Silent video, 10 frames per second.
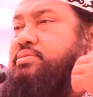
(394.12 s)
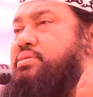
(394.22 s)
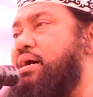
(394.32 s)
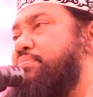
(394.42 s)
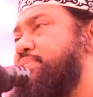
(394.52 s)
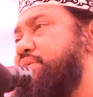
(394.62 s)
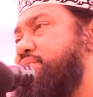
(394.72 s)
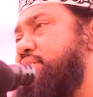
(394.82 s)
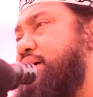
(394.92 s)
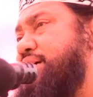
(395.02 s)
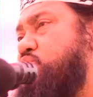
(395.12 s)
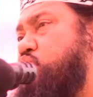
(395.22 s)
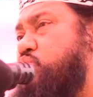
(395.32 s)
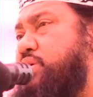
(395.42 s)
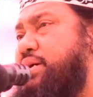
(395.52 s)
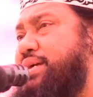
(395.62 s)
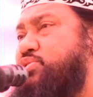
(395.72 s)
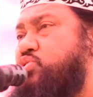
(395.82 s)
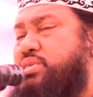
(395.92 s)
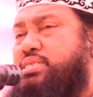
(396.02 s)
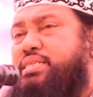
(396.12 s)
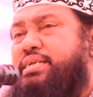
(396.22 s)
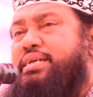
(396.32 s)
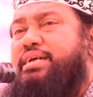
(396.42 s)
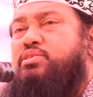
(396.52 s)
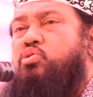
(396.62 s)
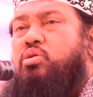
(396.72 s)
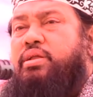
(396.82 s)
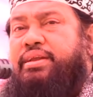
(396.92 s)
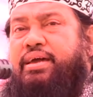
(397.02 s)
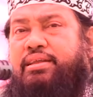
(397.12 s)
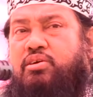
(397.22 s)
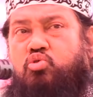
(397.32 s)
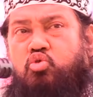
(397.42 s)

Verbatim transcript: তা আপনি সেই নূরকে রাসুলের সাথে রিলেট করলেন কেন